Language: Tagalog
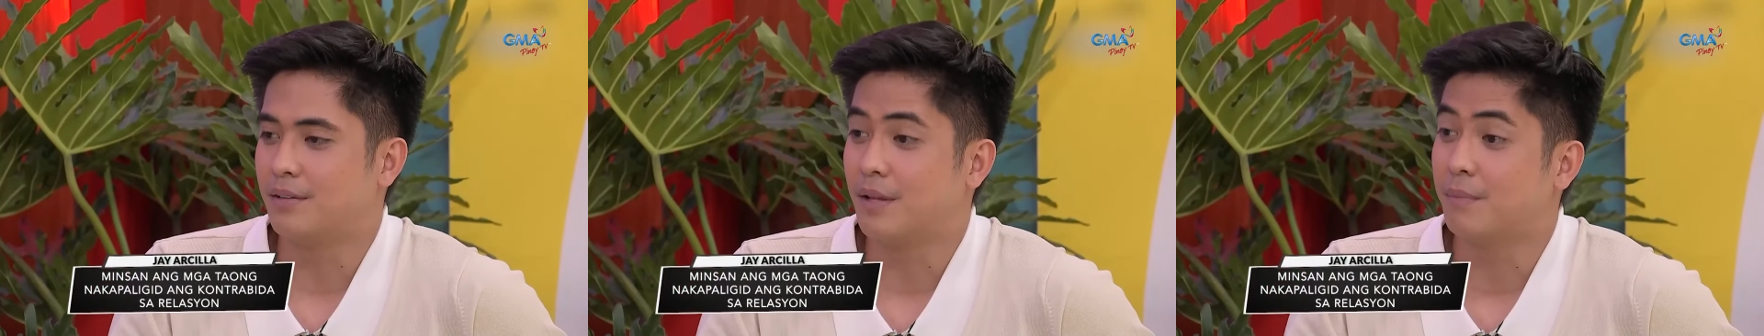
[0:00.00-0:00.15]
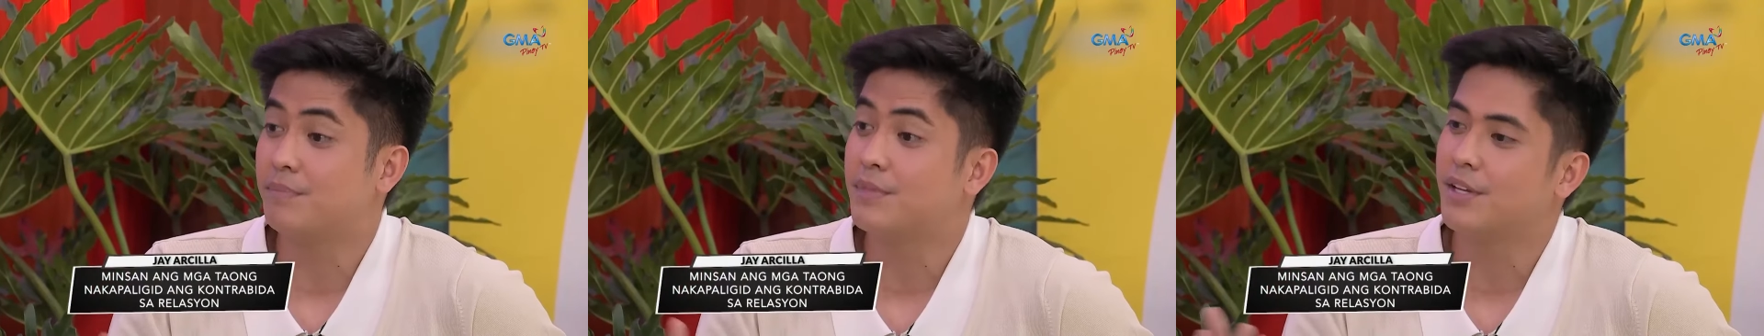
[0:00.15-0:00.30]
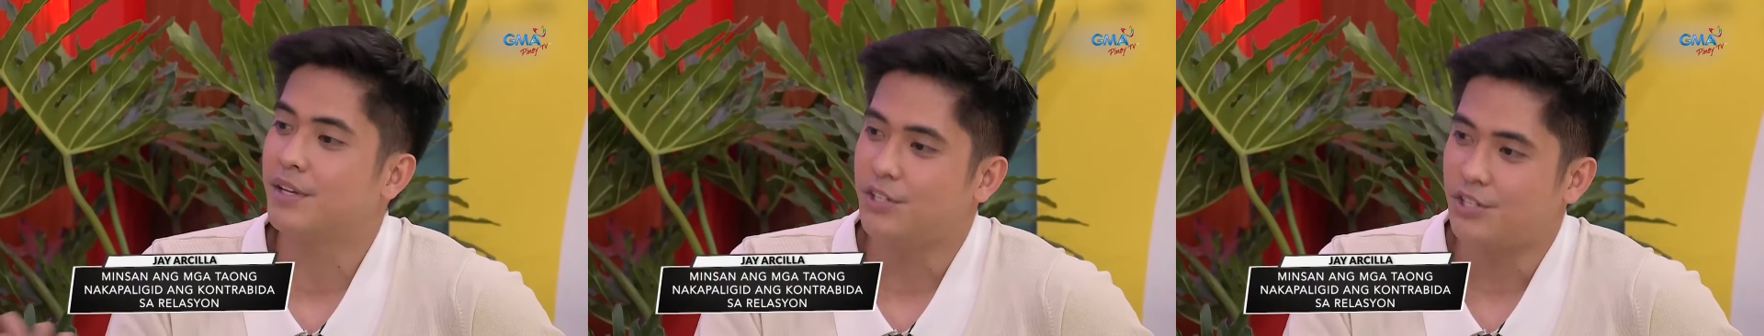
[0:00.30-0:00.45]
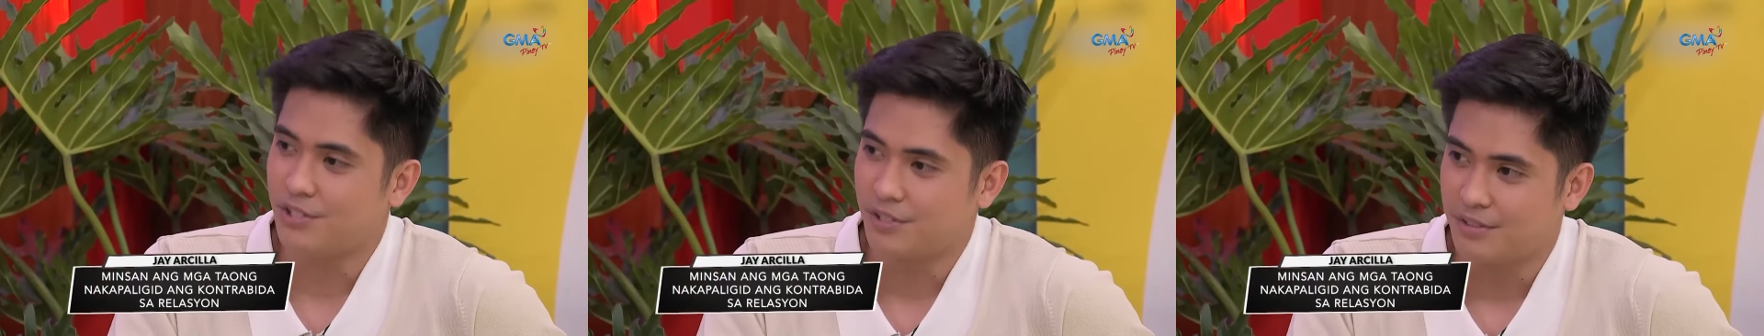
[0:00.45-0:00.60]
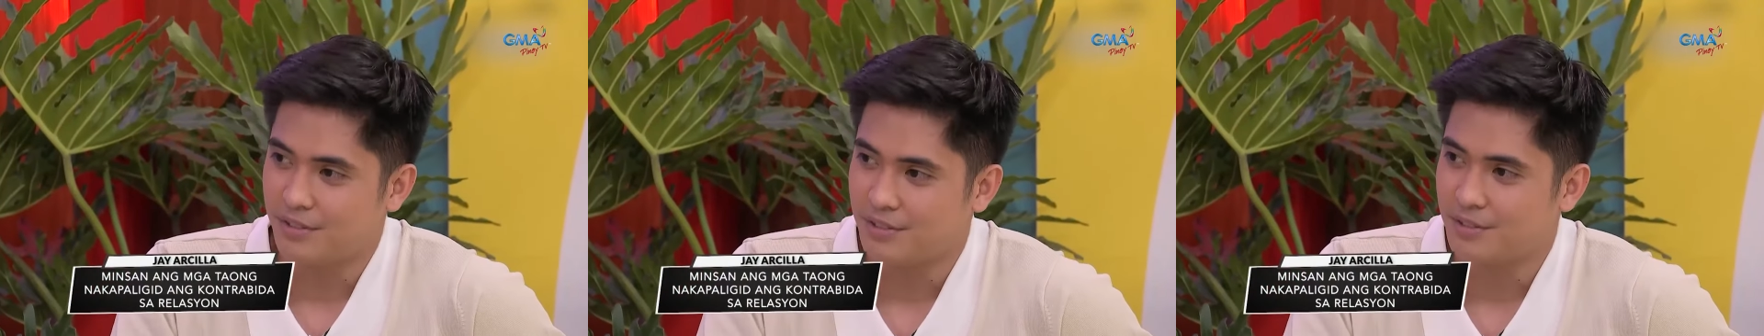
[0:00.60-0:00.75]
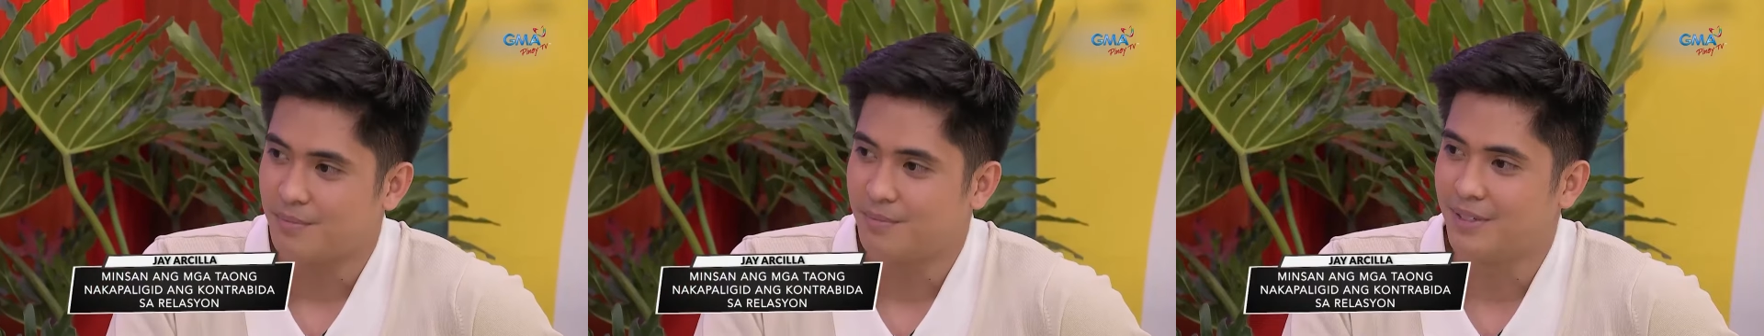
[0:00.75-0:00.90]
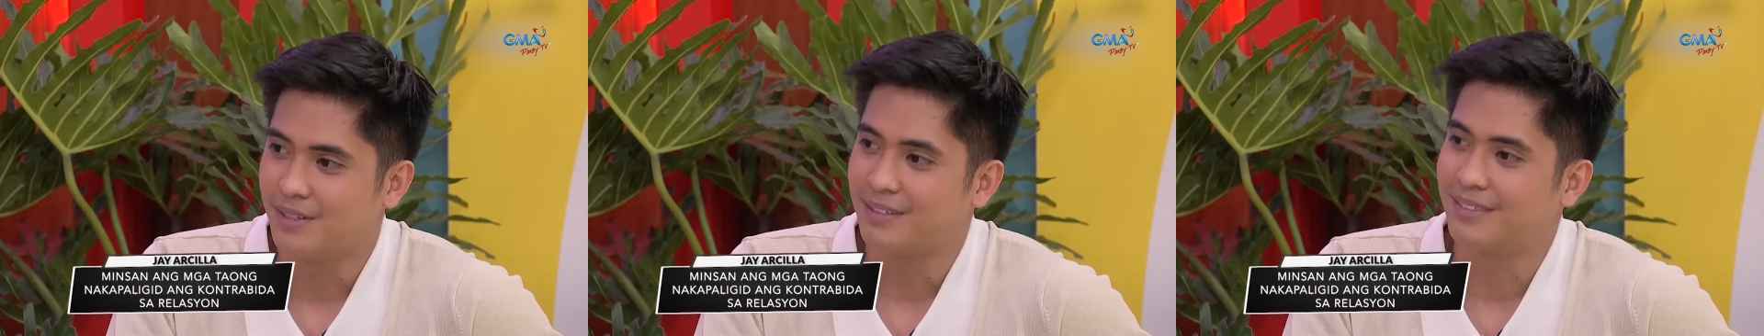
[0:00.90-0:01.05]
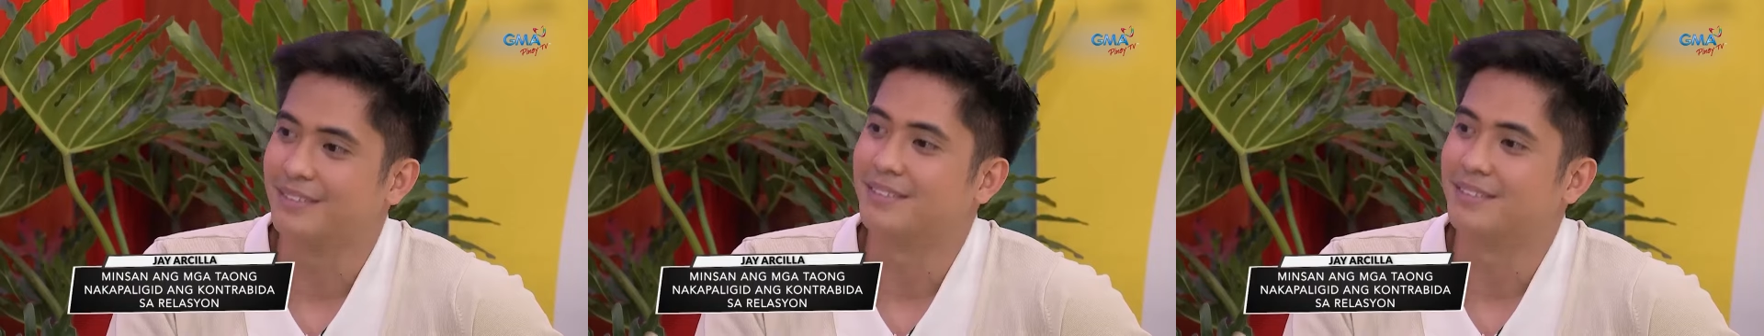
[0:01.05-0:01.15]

temptations, mga ah,